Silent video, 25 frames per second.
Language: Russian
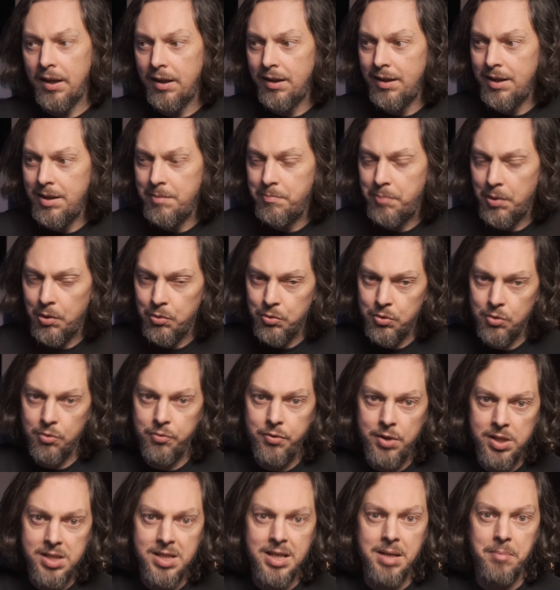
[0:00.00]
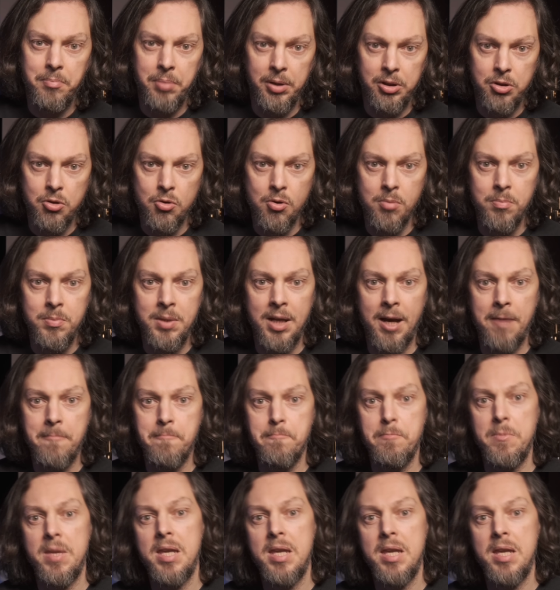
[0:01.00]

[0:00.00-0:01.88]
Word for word: и по-аудиофильски подробно,